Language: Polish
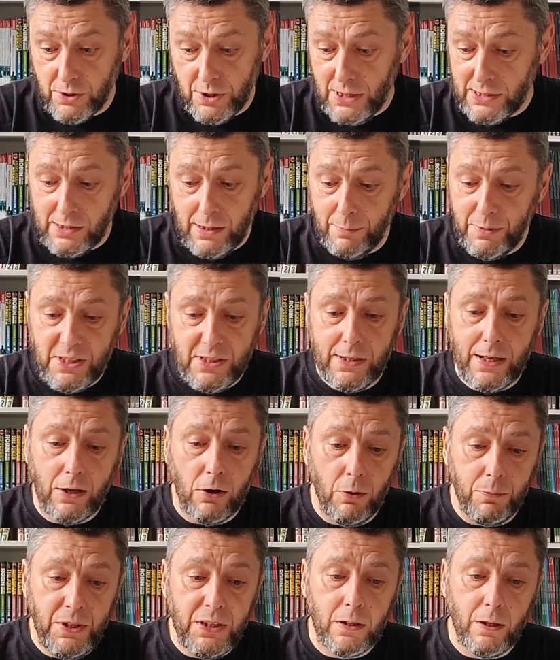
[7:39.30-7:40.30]
czasami
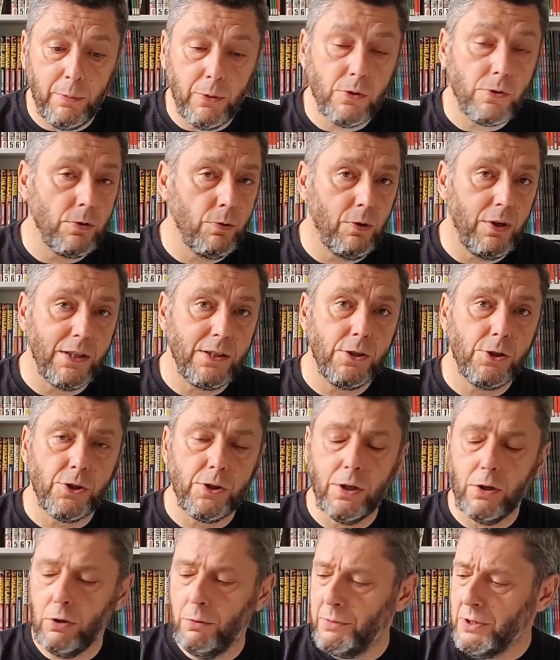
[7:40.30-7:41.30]
znakomite, bo to są
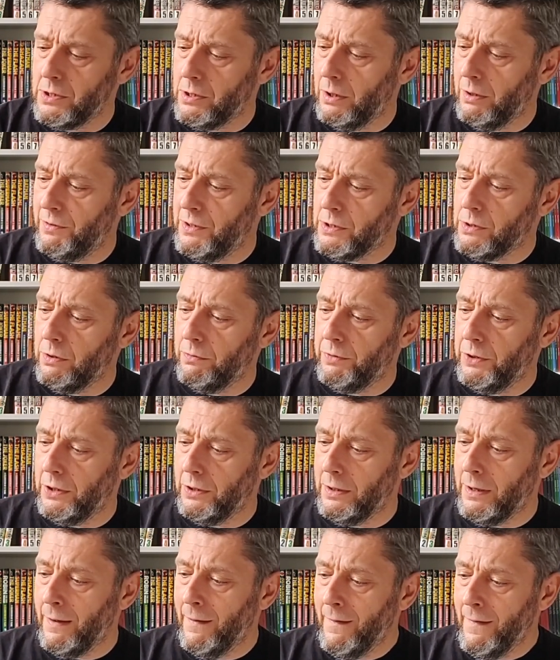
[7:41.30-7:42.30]
klasyczne komiksy
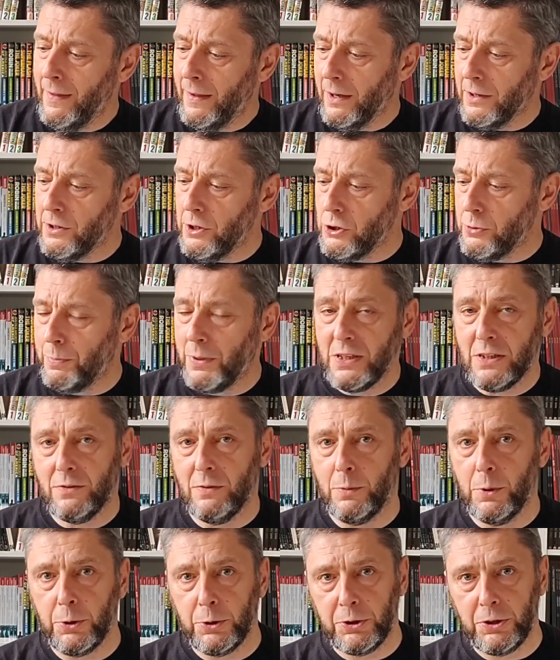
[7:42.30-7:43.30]
gwiezdnowojenne, gdzieś
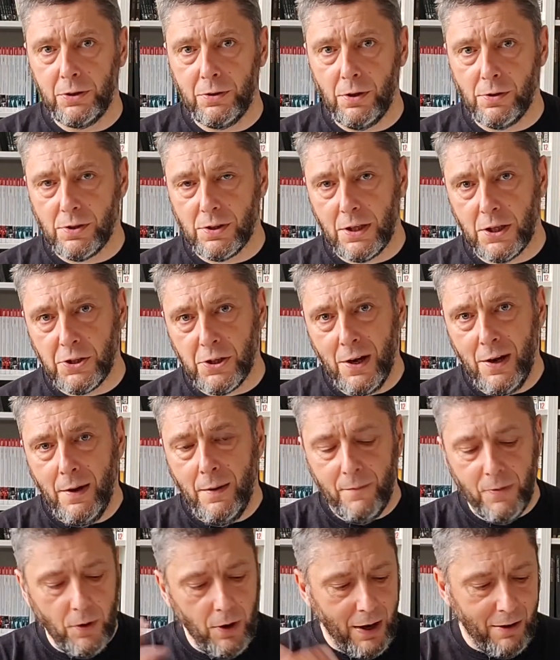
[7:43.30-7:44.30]
Państwo możecie dostać.
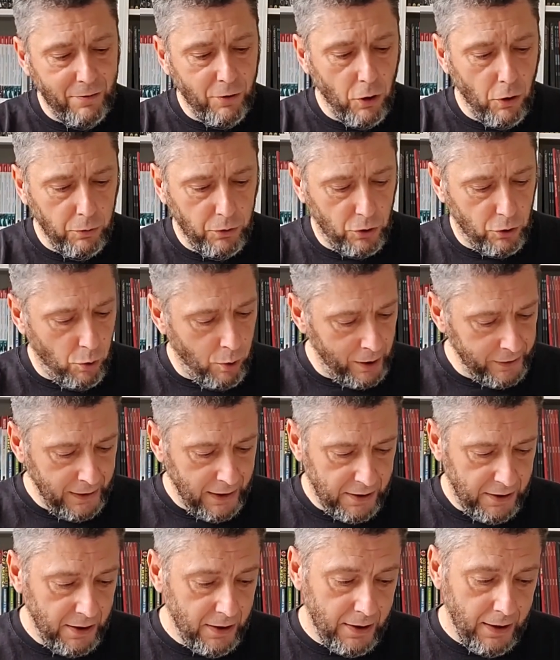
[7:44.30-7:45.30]
No a w
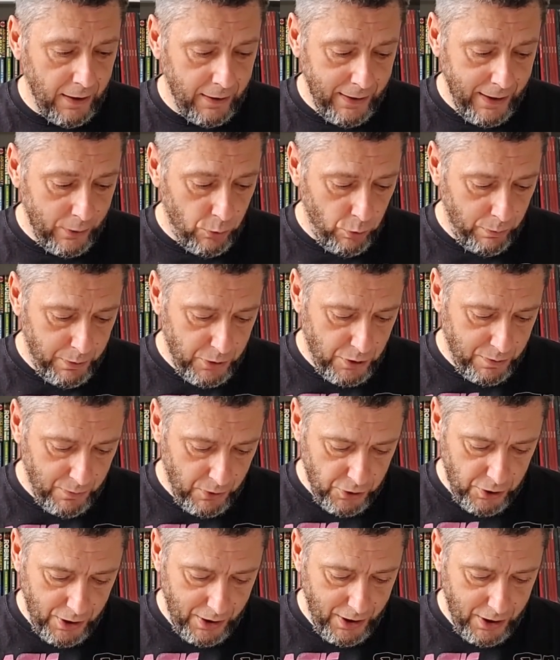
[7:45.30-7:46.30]
odchłaniach internetu być
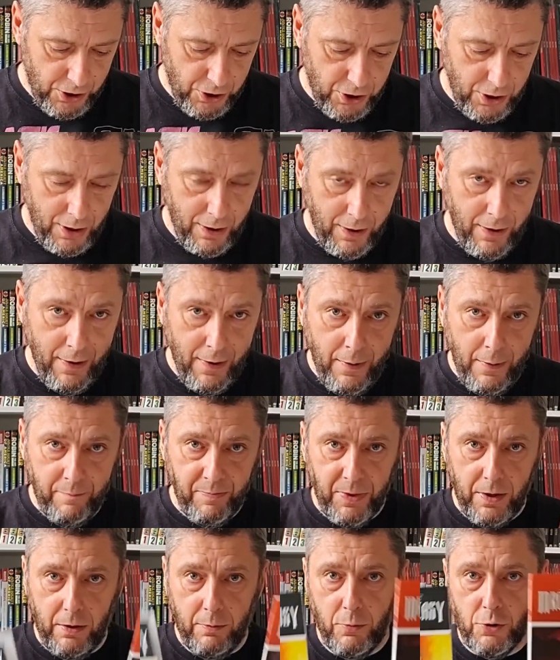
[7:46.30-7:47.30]
może jeszcze
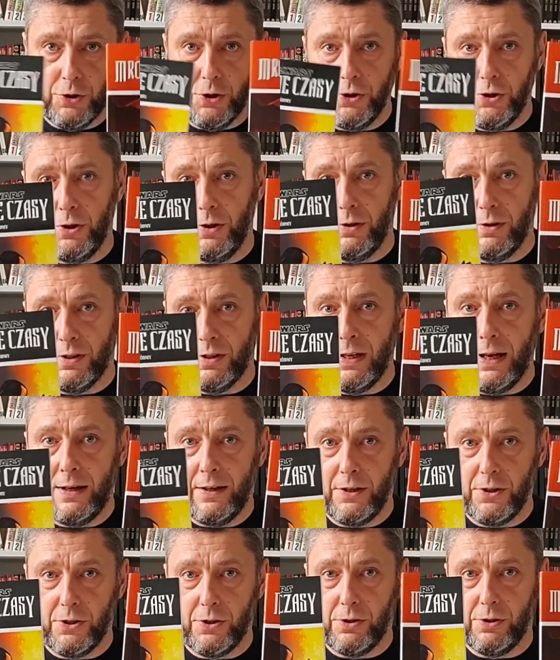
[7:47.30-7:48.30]
e, możecie
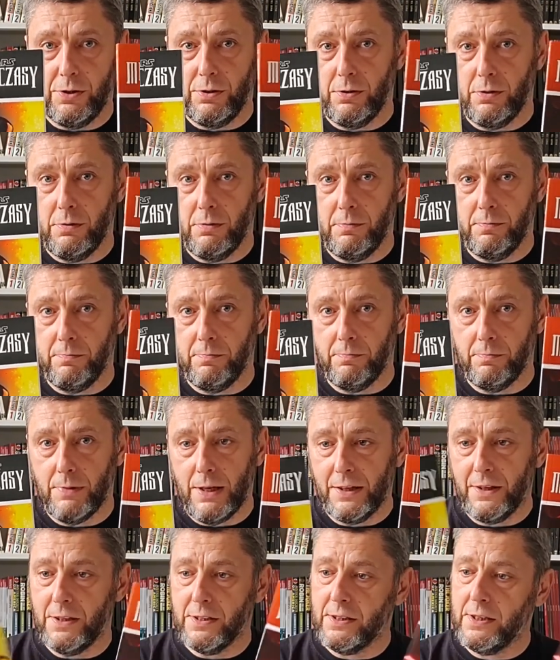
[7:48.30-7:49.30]
znaleźć e,
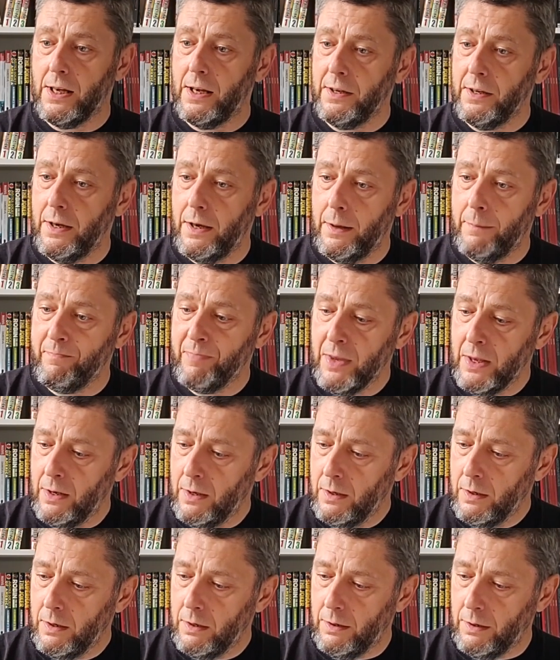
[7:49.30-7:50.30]
takie serie,
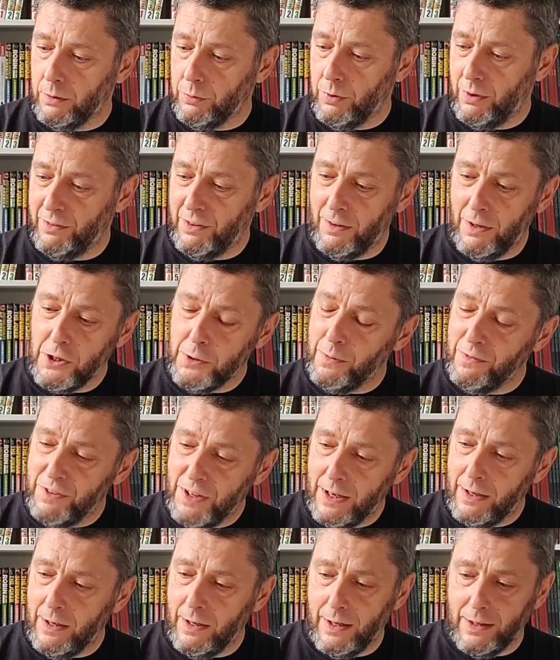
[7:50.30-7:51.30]
e, które wydaliśmy
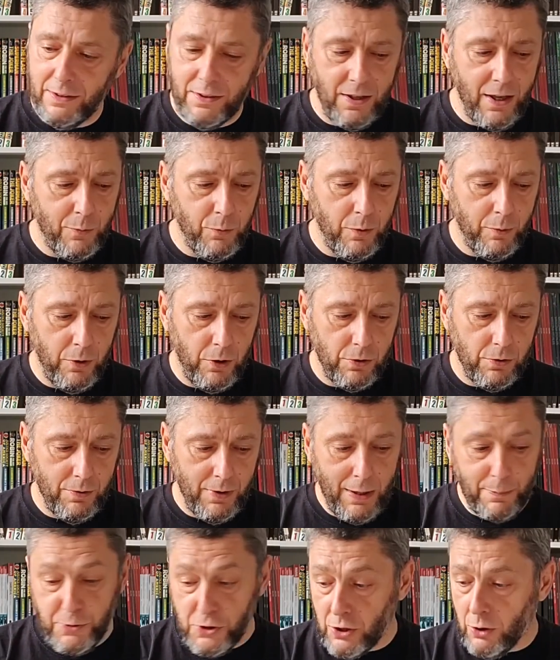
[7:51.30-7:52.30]
wiele lat temu,
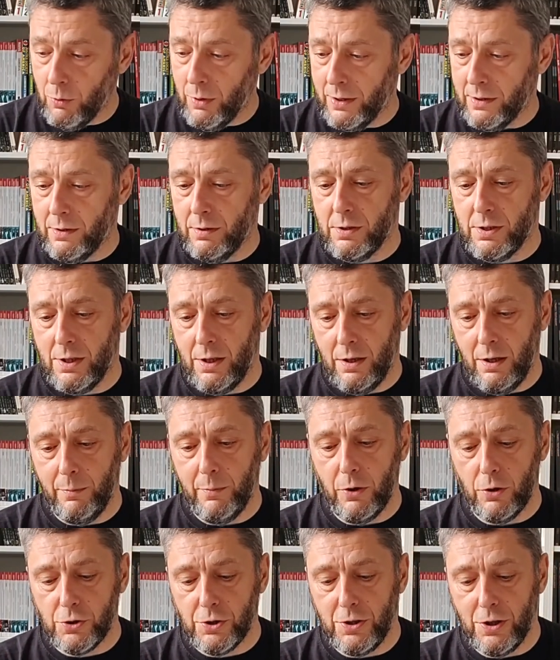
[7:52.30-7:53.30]
na przykład serię
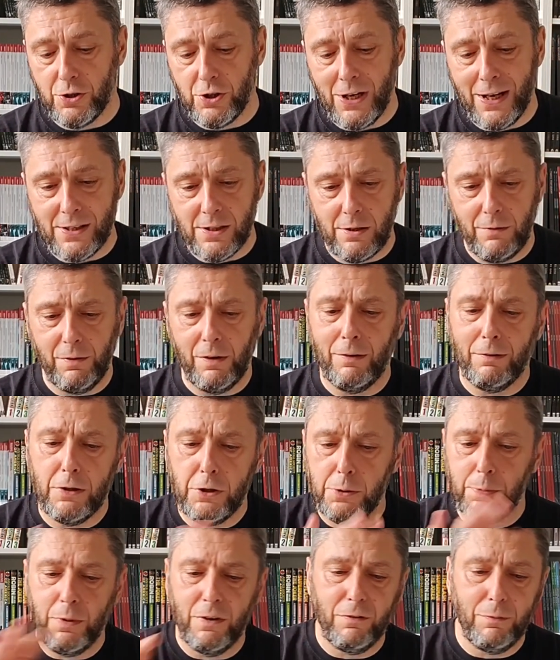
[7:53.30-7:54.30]
Mroczne Czasy,
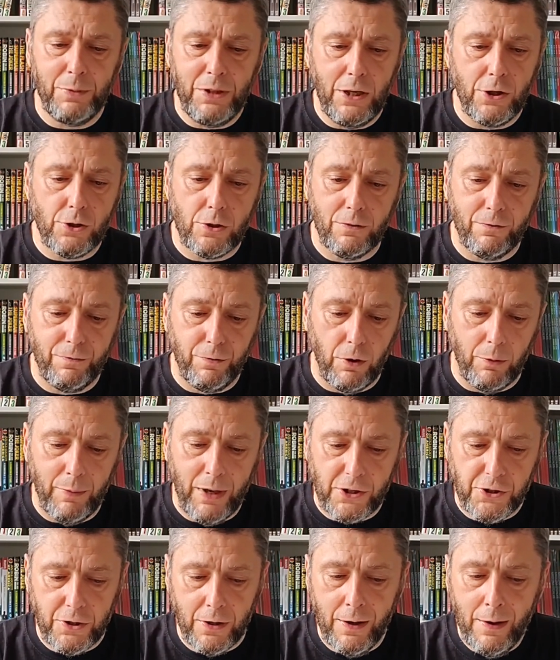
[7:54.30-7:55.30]
wydaliśmy je w mniejszym
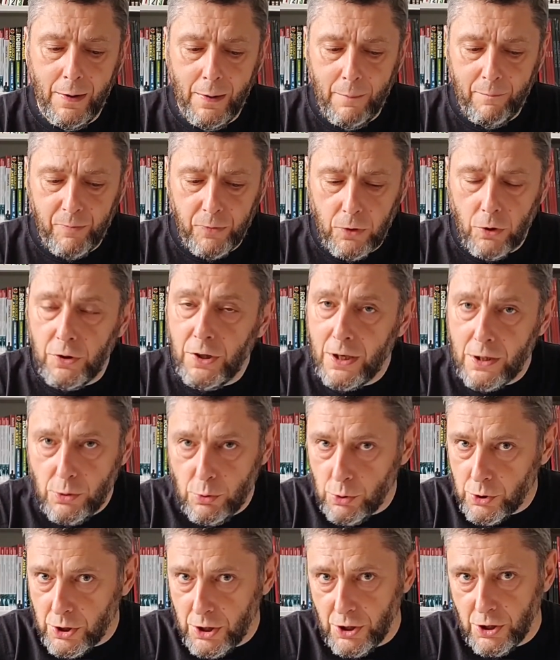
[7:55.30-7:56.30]
formacie. To nie jest
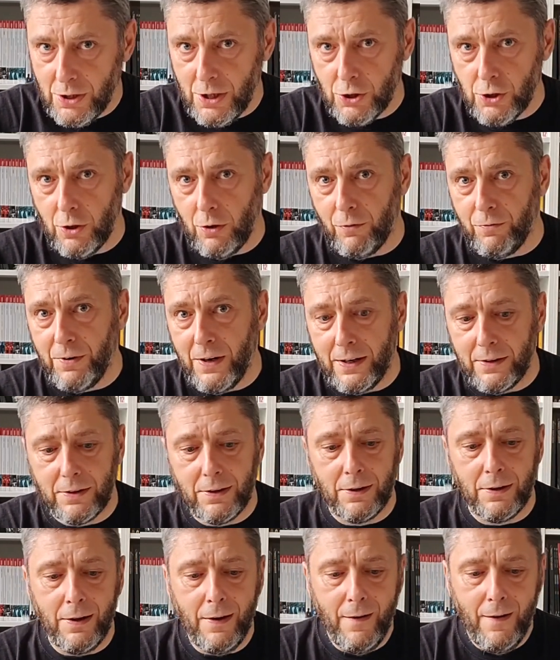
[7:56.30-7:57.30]
już część naszej
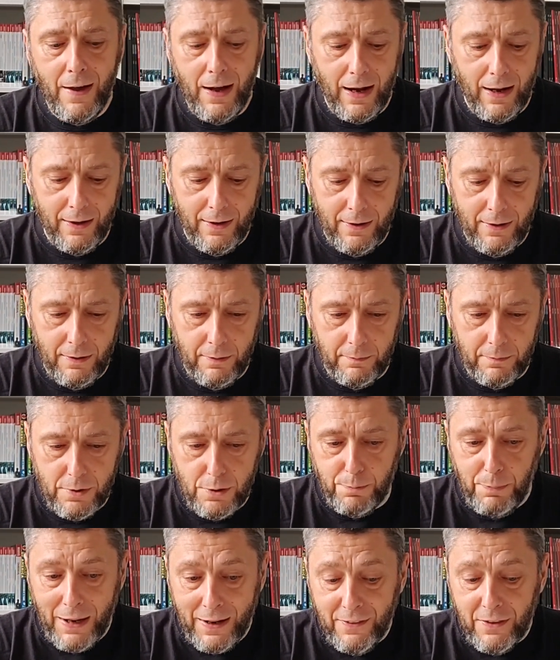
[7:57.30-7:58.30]
oferty, ale z
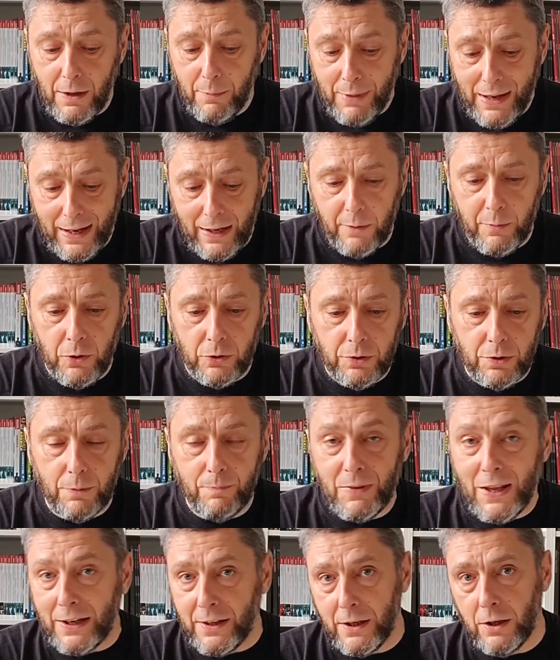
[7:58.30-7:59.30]
brandem
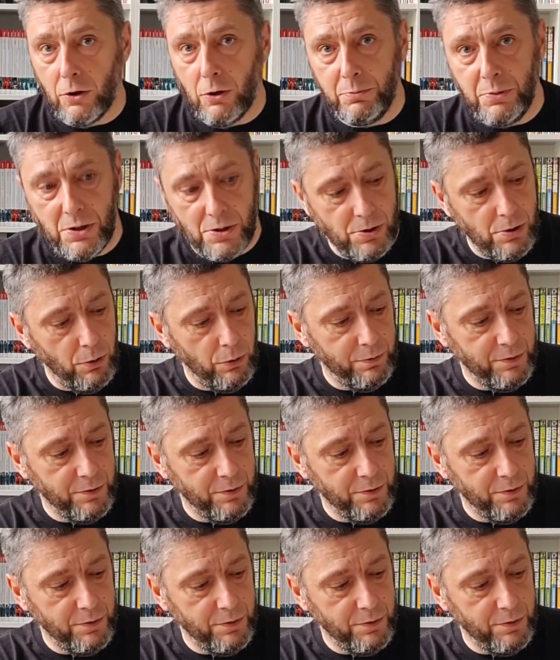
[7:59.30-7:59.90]
Egmont takie komiksy